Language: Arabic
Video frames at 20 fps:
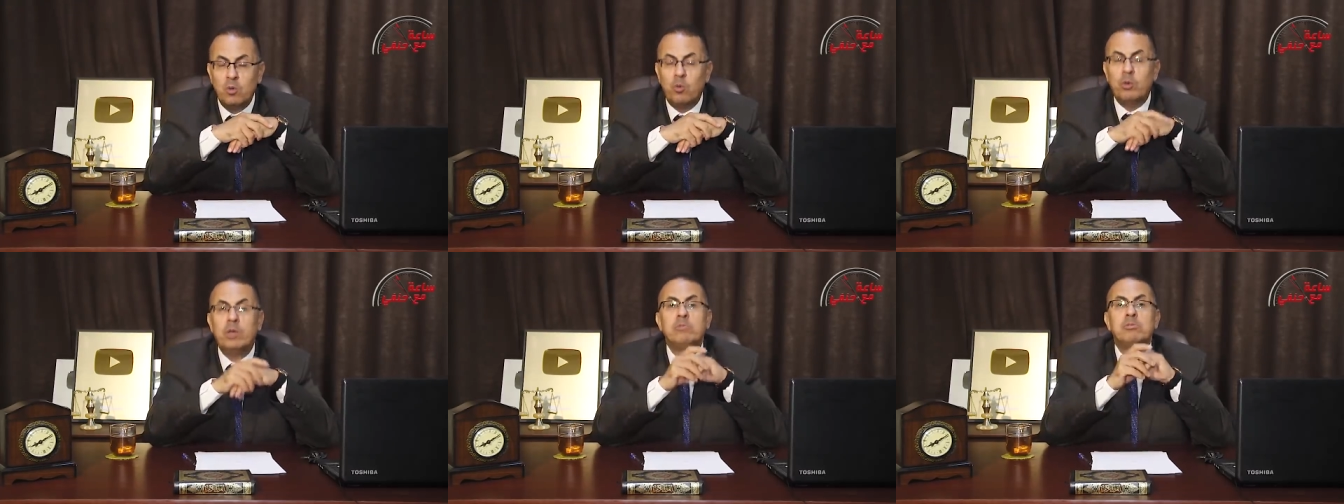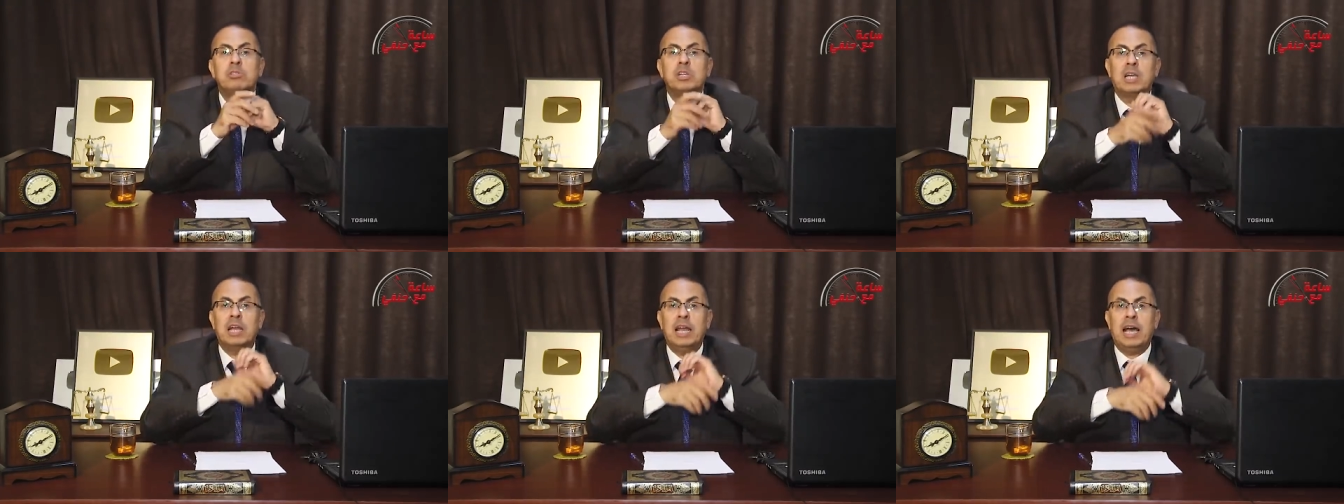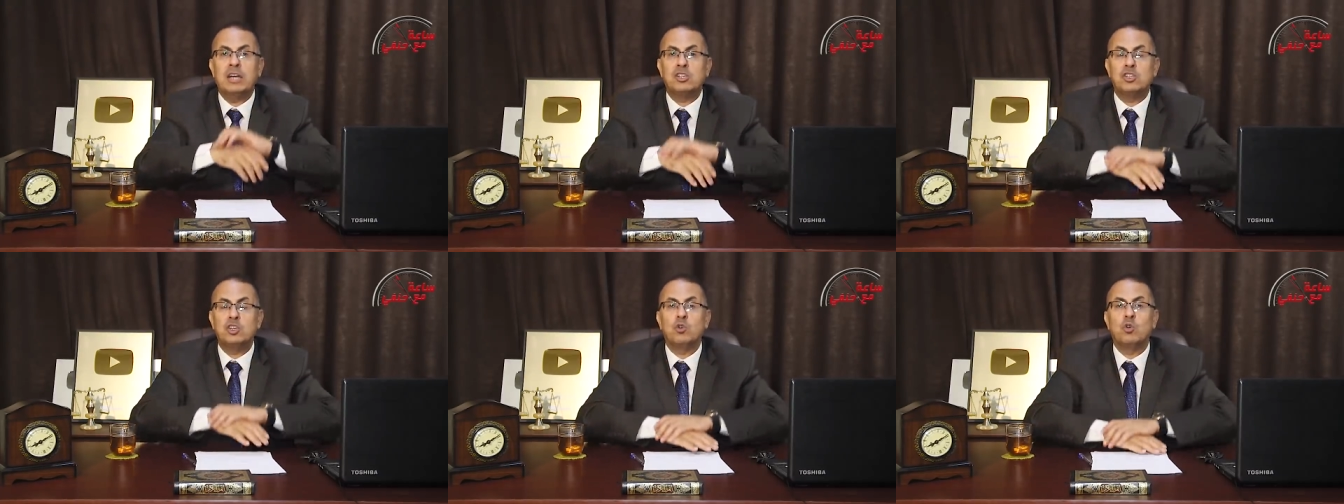ويمسك
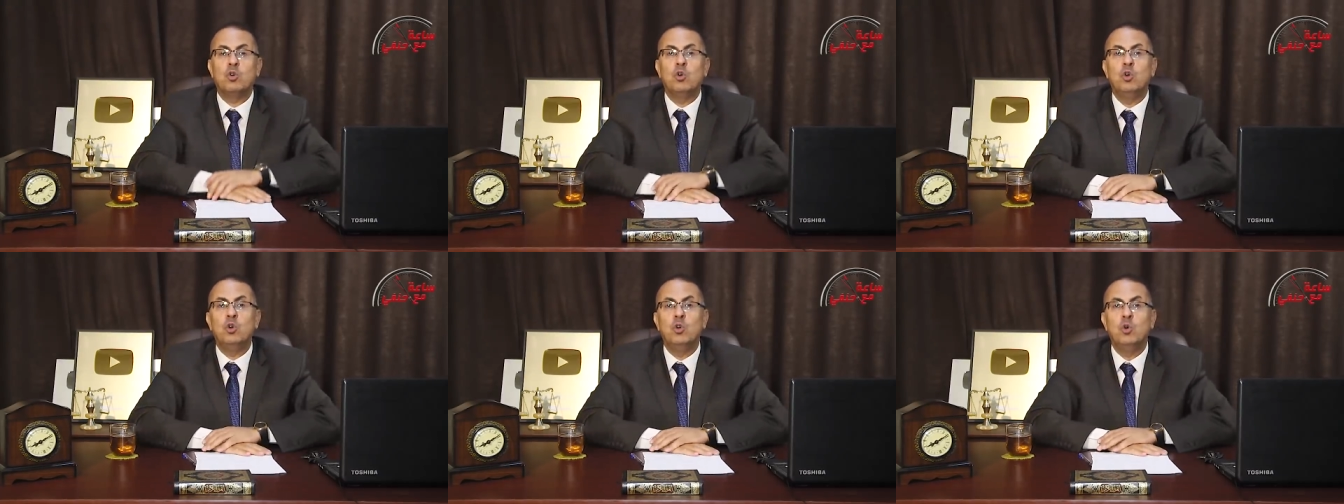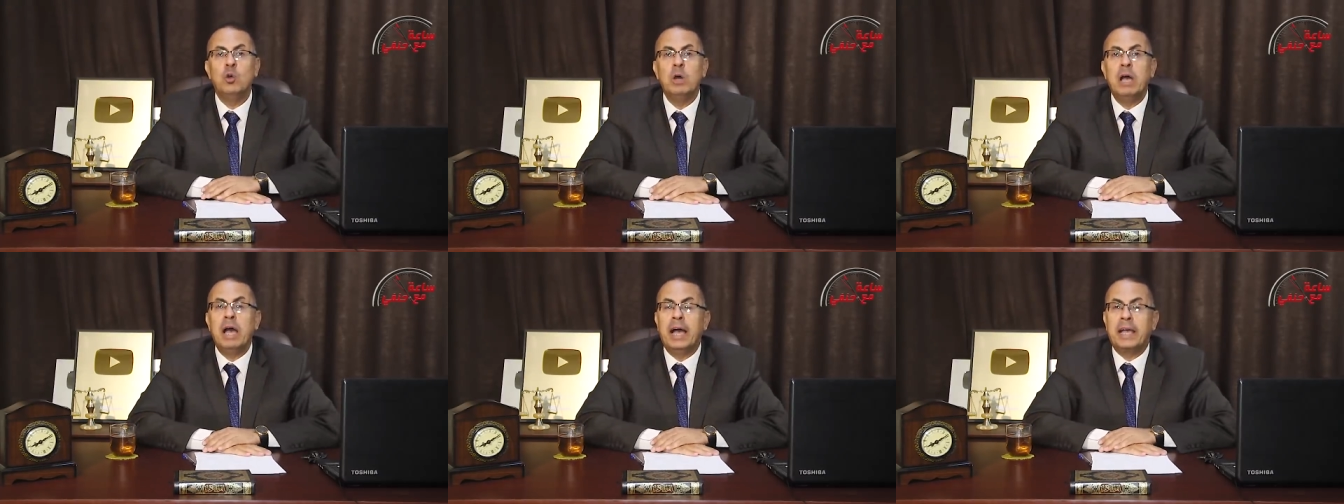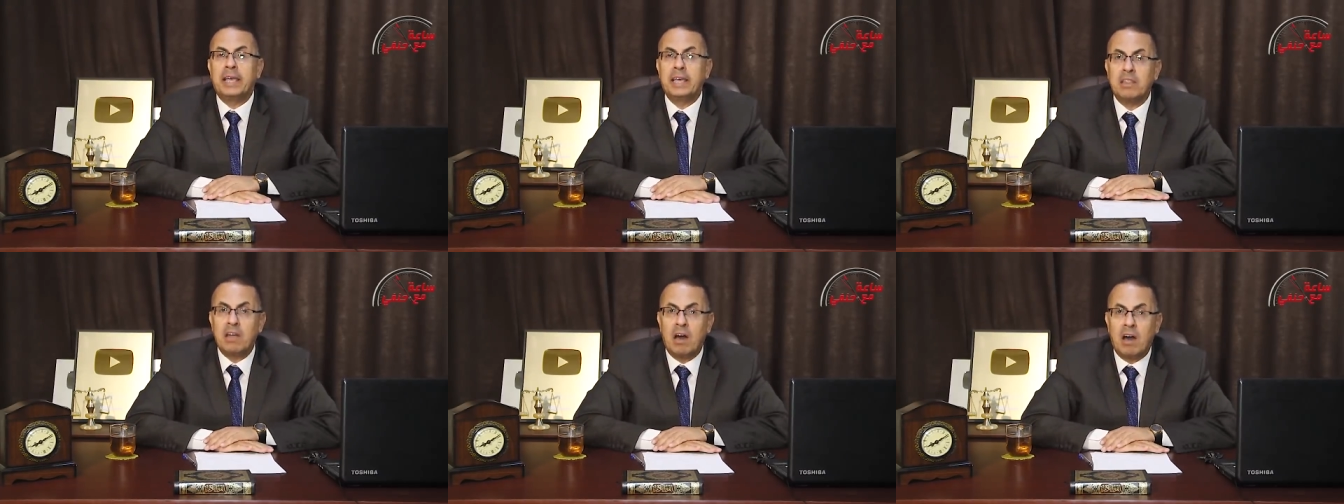العشيق ويقول
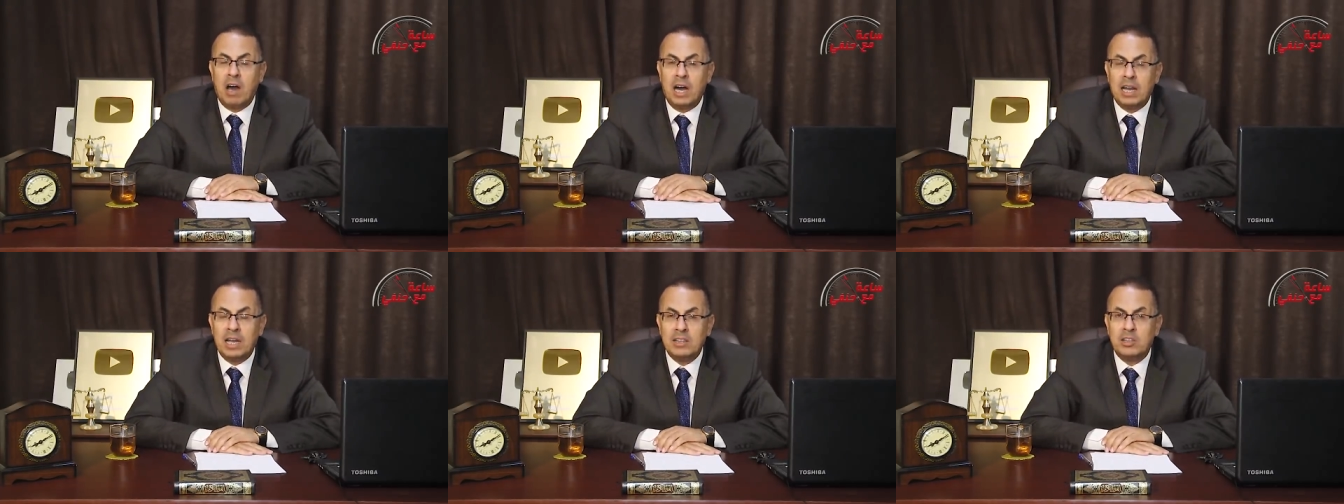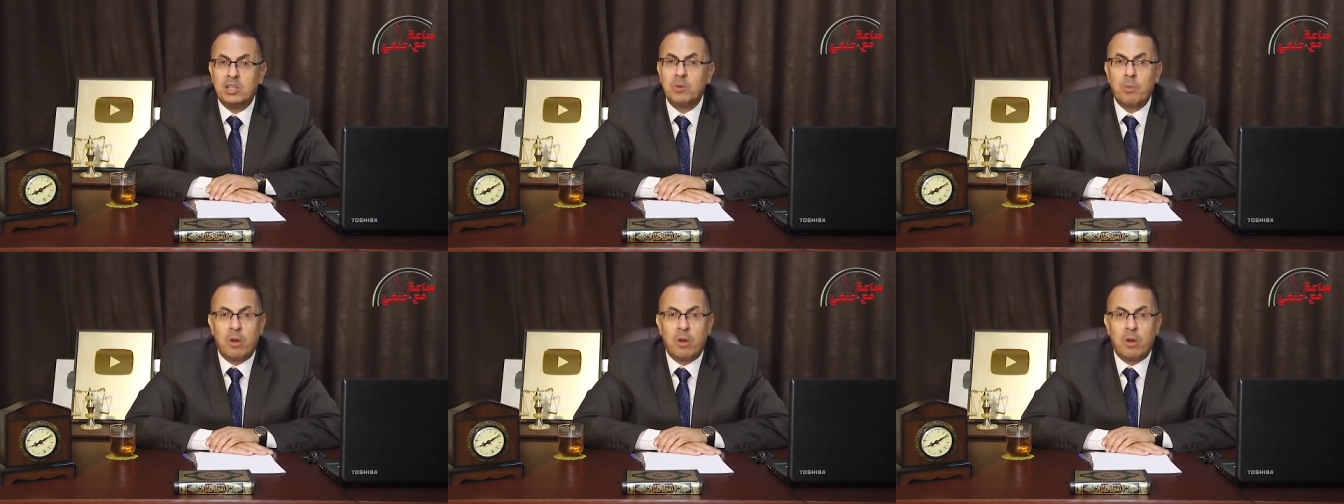له كده غلط دي